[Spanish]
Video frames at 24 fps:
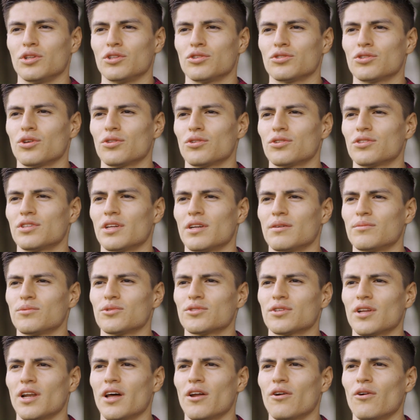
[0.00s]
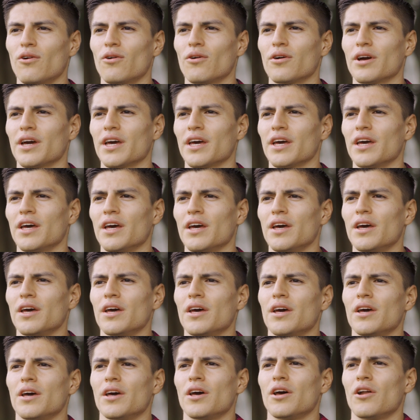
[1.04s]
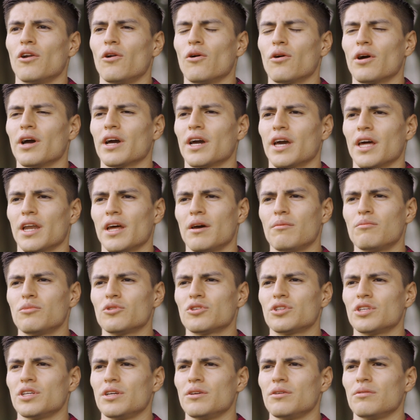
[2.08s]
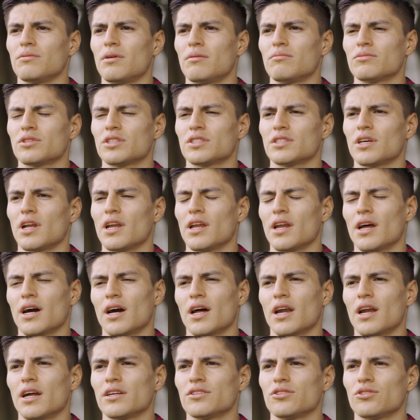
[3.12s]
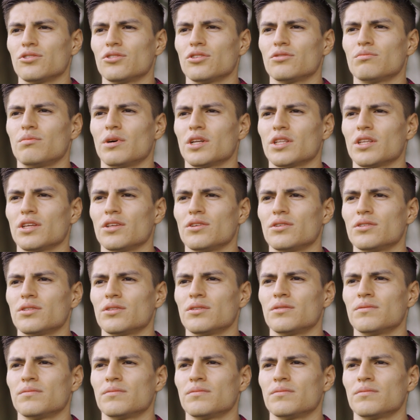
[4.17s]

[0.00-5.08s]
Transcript: pues nosotros tenemos claro lo que, lo que queremos y vamos a salir a ganar esos dos partidos.